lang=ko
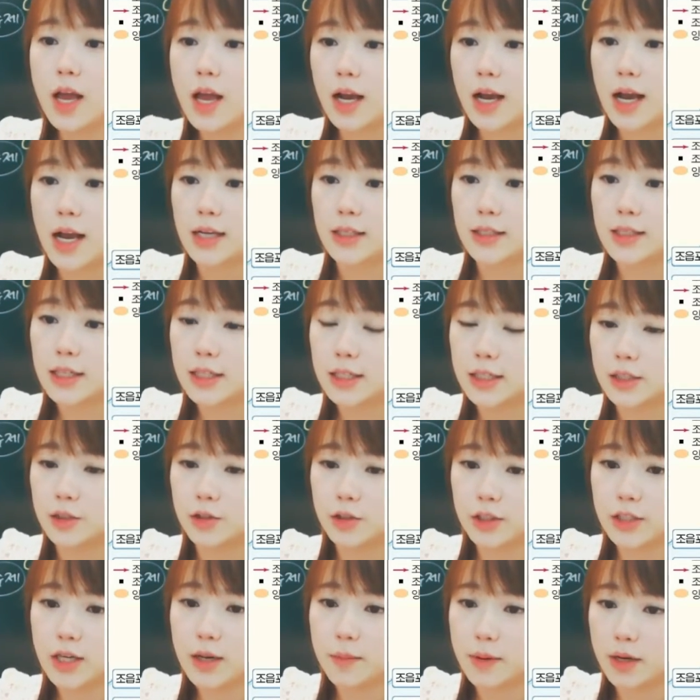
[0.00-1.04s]
강창,
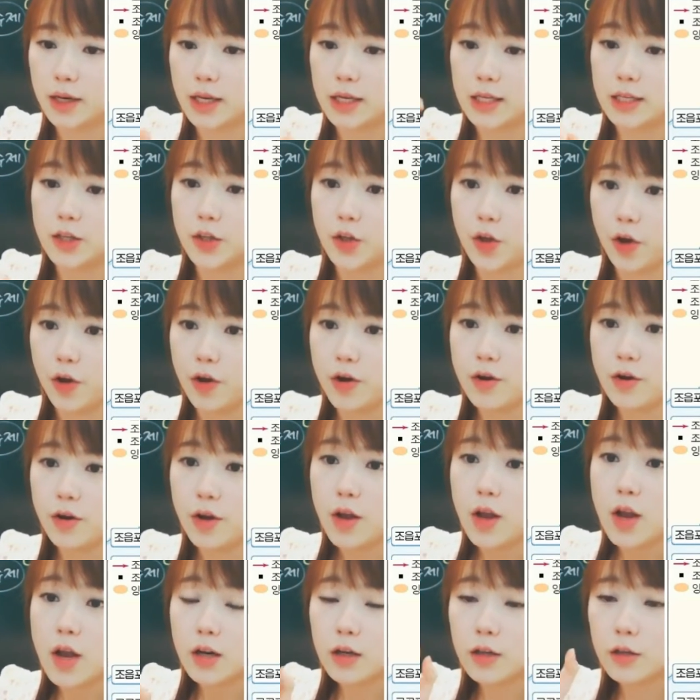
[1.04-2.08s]
기흥창 막 이렇게 있어요.
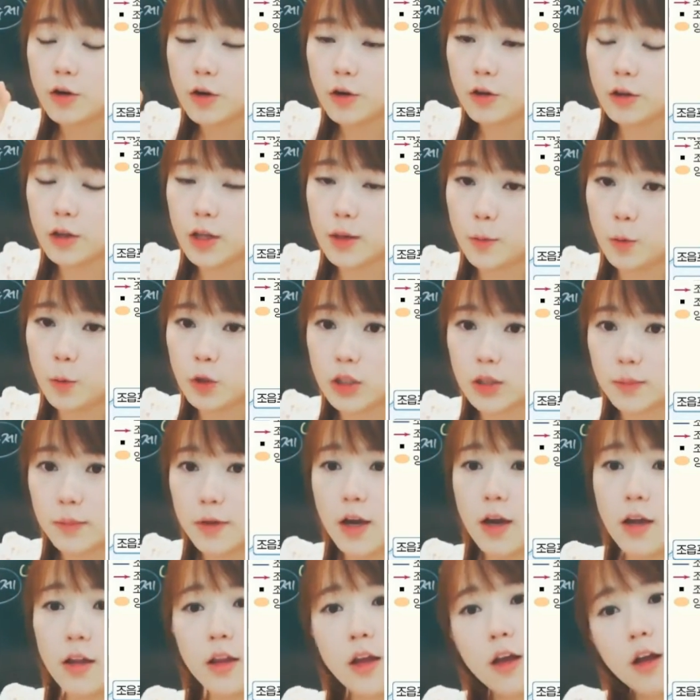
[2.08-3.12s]
그런데
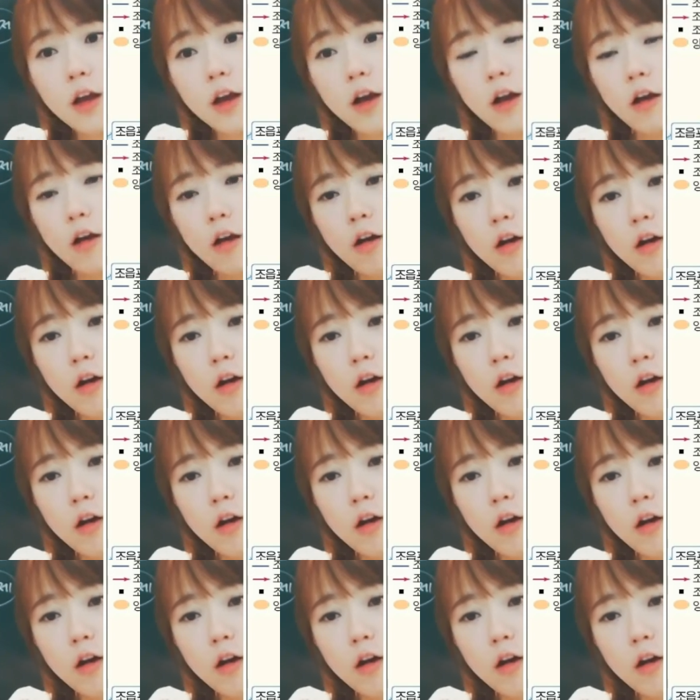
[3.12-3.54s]
보시면 어,